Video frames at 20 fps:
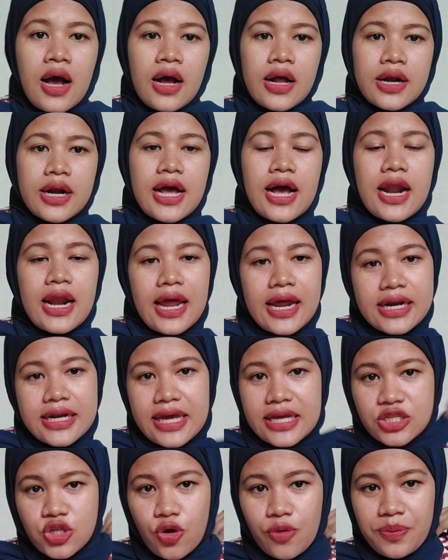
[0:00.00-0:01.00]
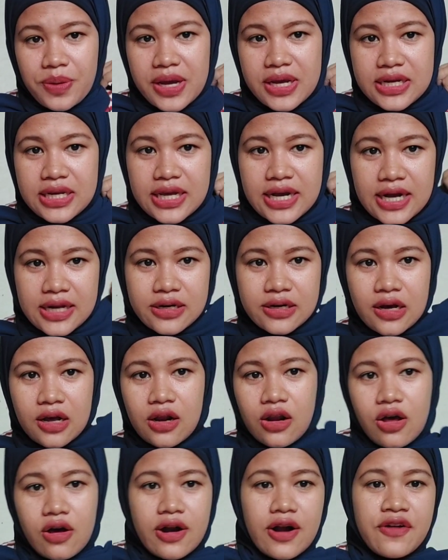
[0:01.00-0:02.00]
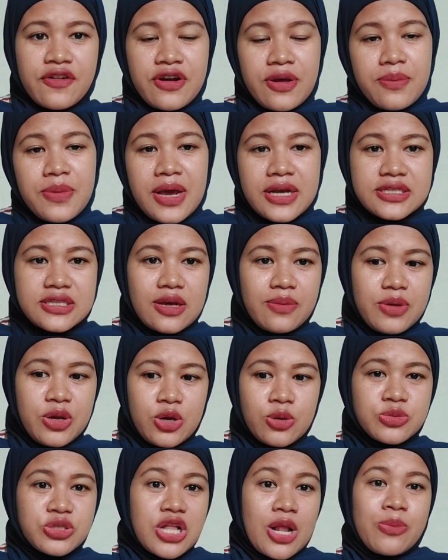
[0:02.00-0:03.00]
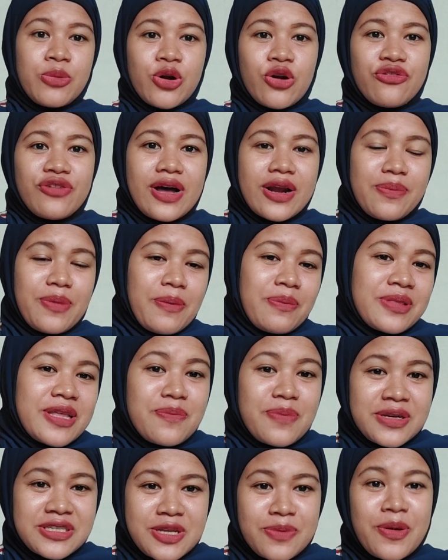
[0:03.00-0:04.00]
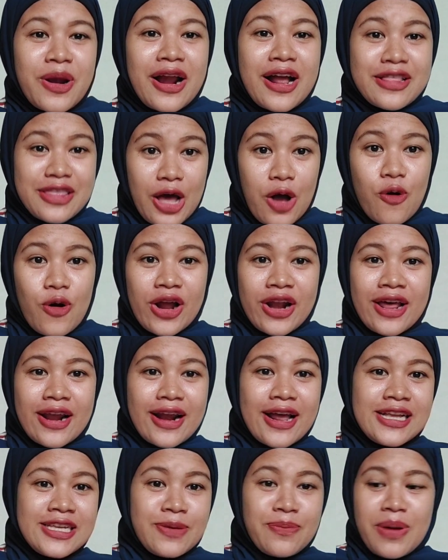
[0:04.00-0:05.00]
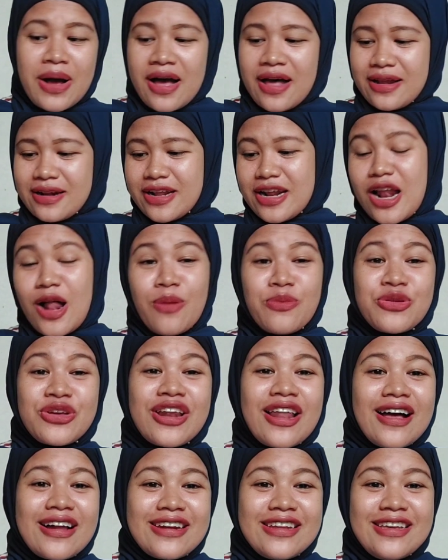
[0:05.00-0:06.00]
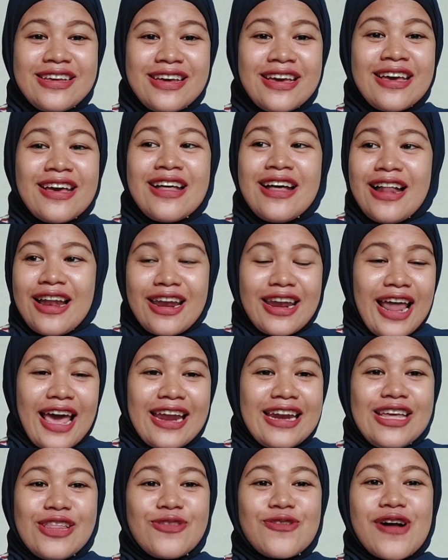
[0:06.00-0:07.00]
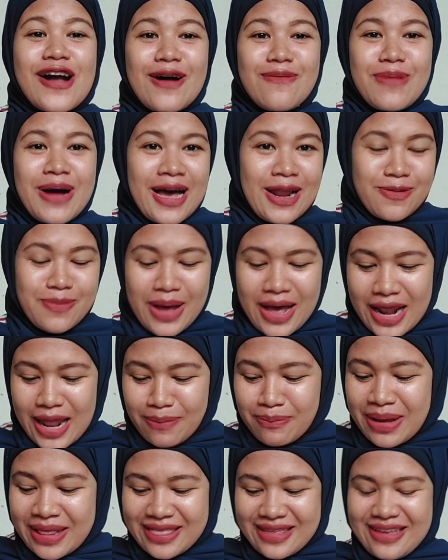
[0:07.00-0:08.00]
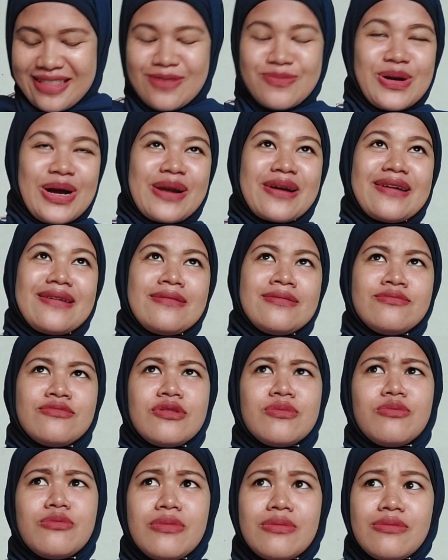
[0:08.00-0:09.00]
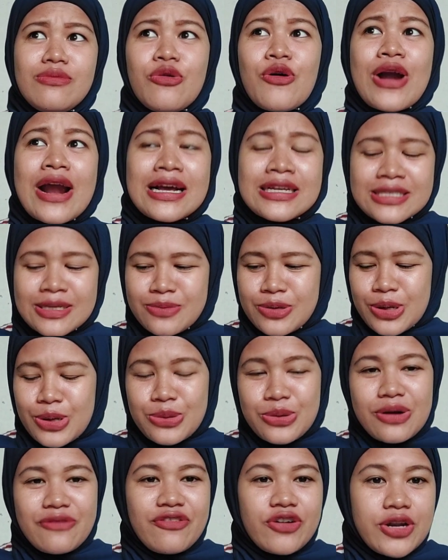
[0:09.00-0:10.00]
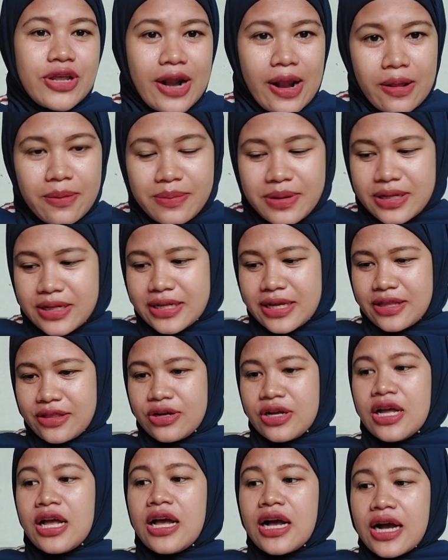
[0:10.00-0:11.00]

Nah, Laili SOP ini kan kalau orang udah biasa minum salmon peptide pasti mereka tahu kan harganya mahal dan alhamdulillah di Laili itu nggak mahal-mahal amat gitu. Bukan murah sih menurut aku affordable gitu.